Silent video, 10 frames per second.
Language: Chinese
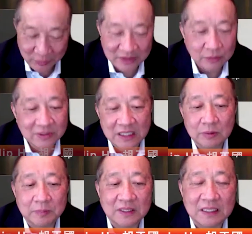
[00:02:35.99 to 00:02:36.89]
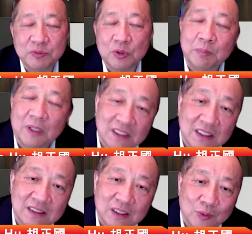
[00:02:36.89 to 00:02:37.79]
所以从人寿保险从保
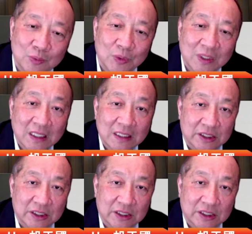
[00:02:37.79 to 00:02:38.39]
障的角度，